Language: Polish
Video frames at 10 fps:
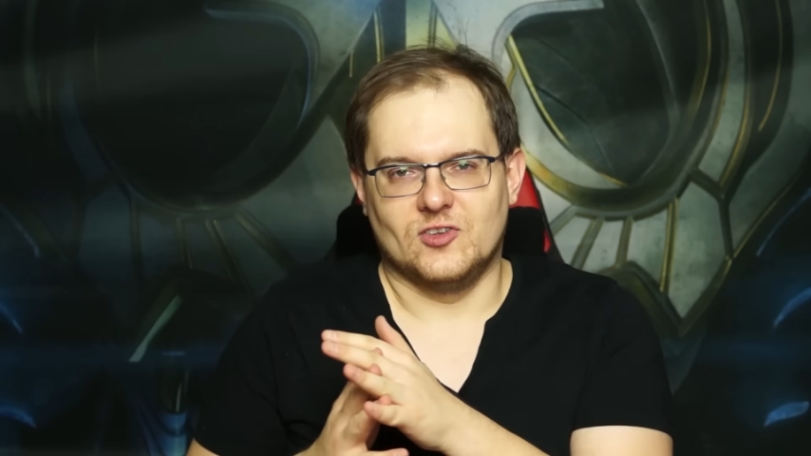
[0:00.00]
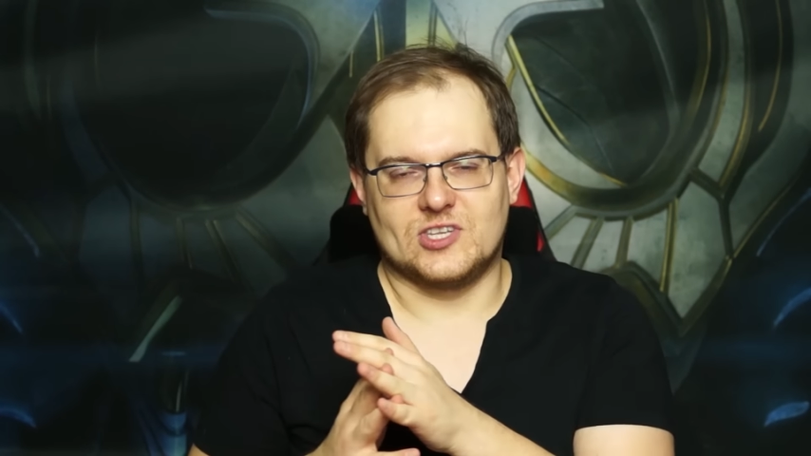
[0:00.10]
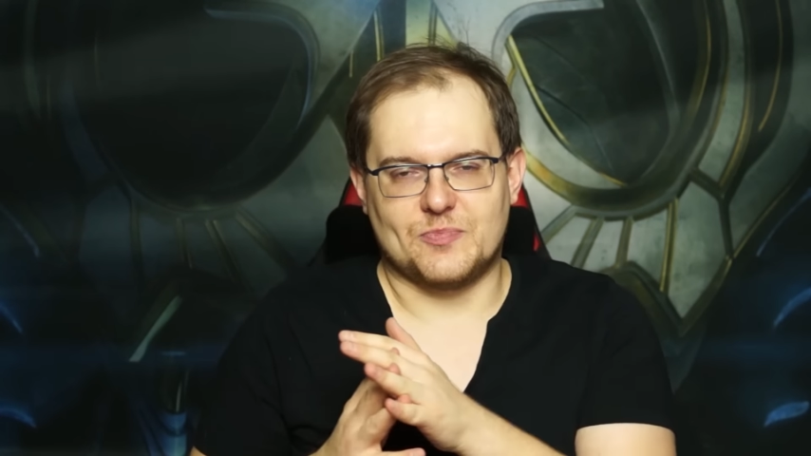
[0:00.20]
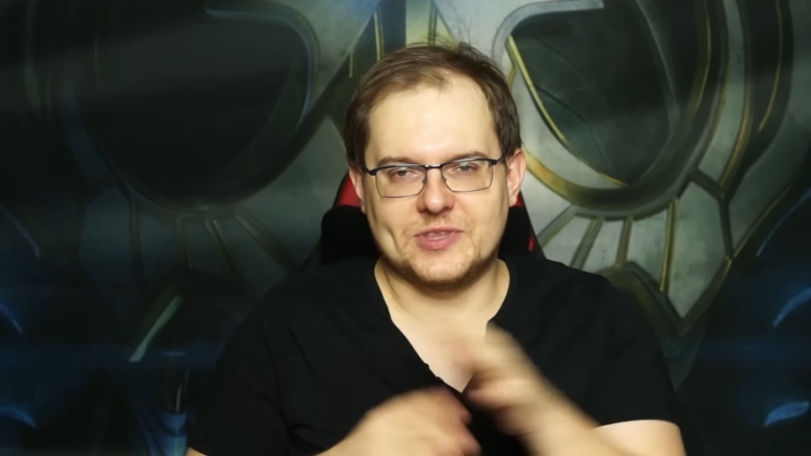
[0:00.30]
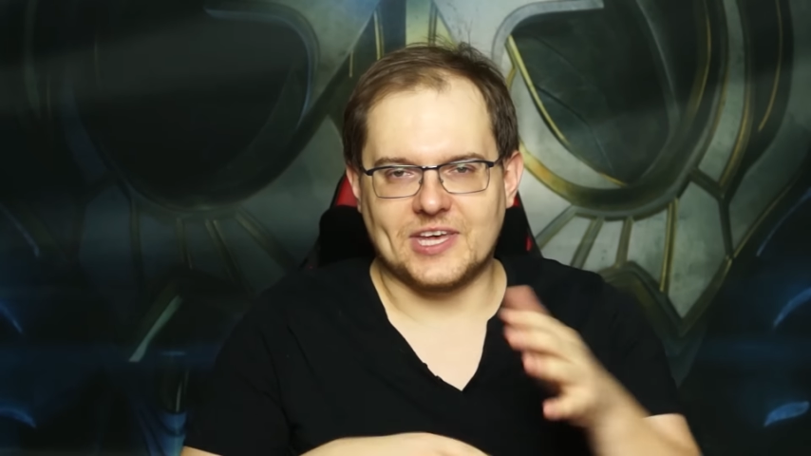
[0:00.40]

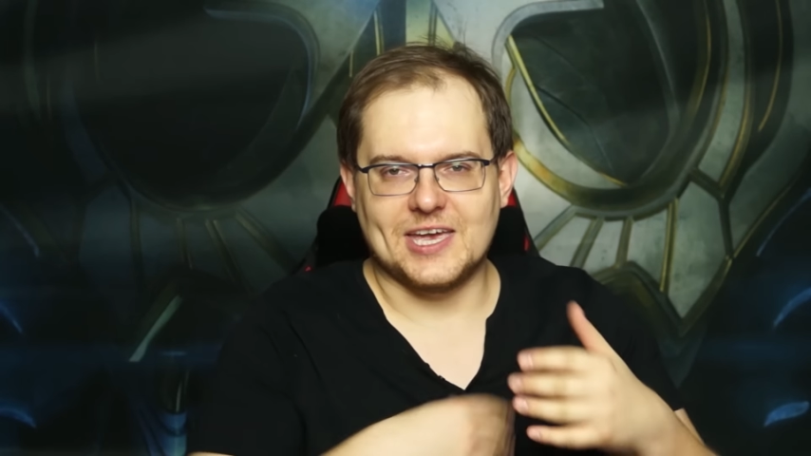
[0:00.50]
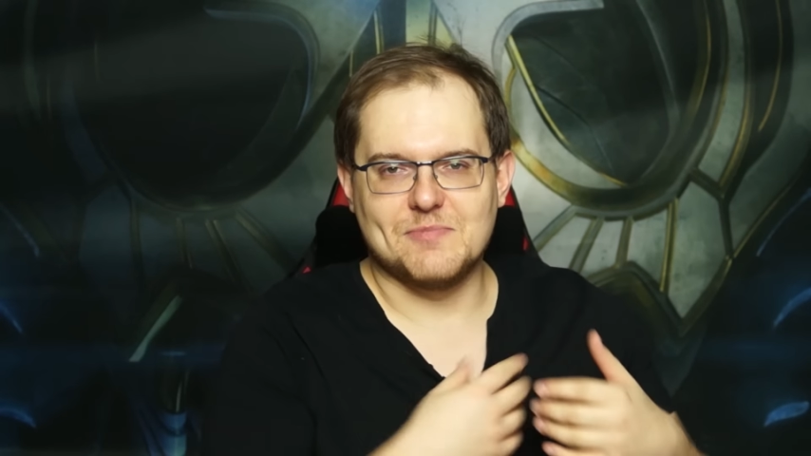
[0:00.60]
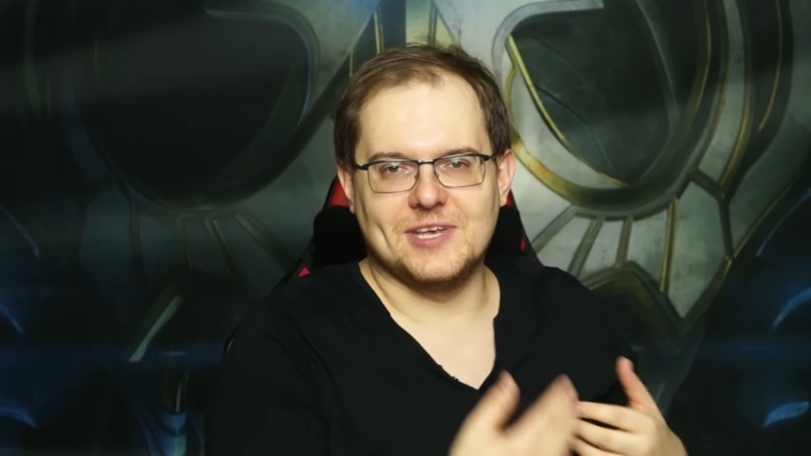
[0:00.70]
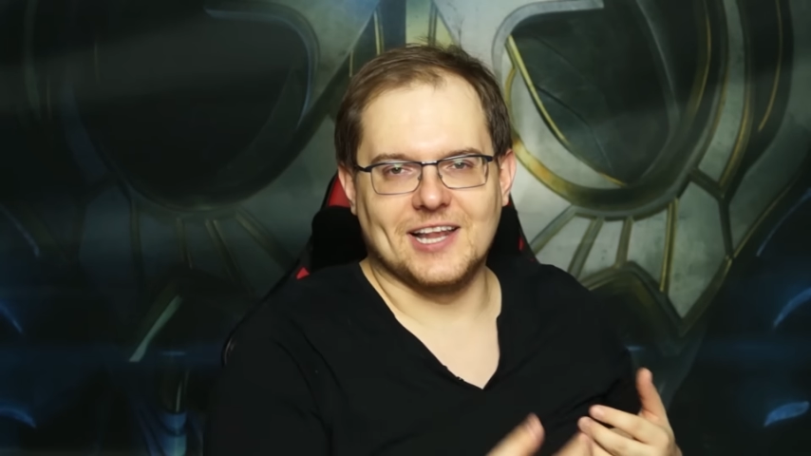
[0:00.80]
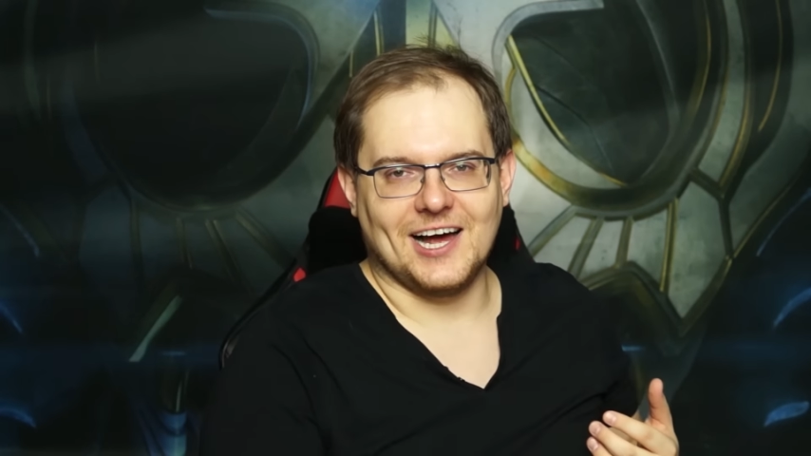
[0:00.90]
Zapytaj
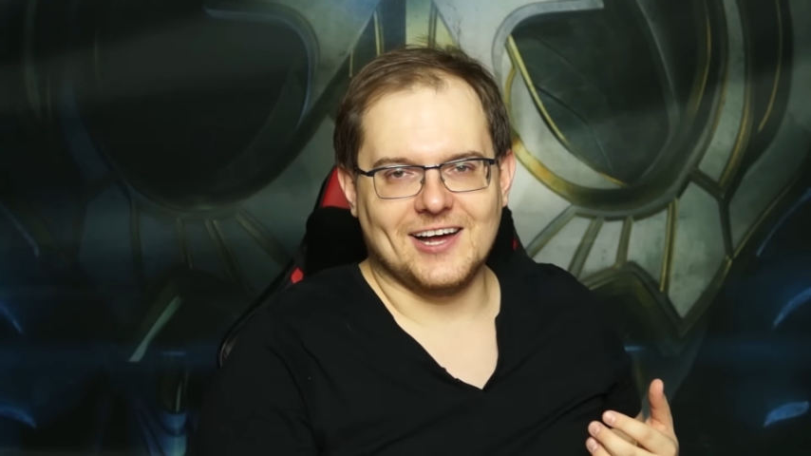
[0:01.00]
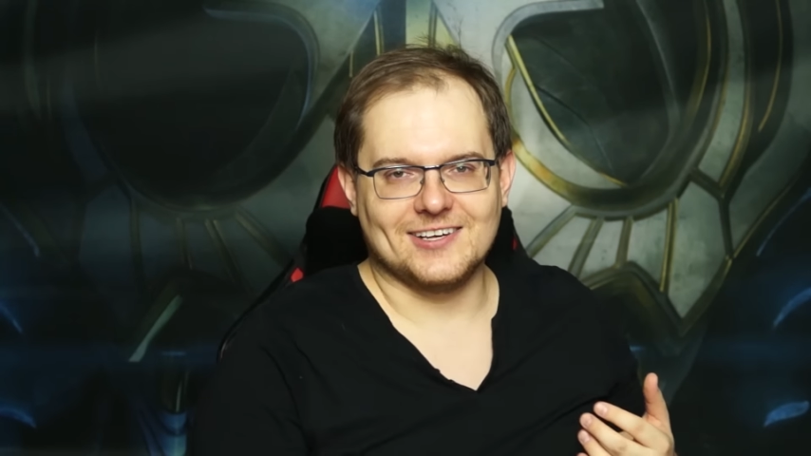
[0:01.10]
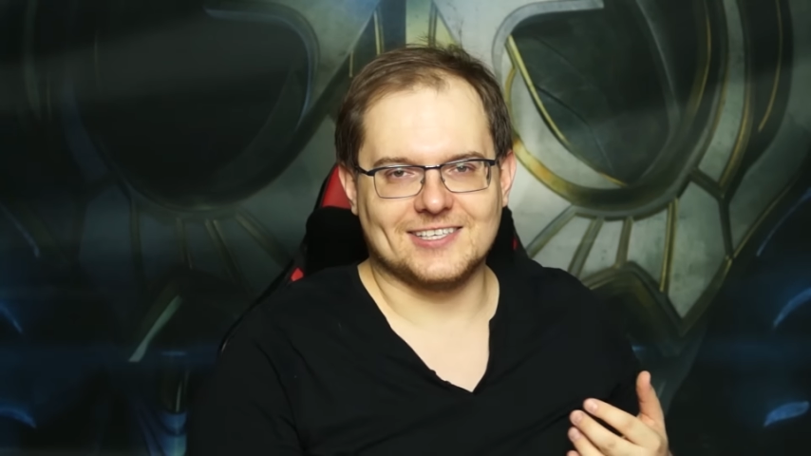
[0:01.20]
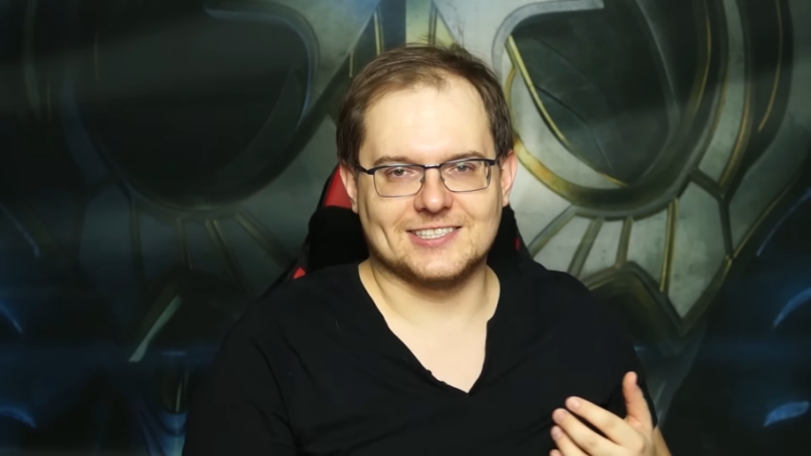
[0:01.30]
Emila,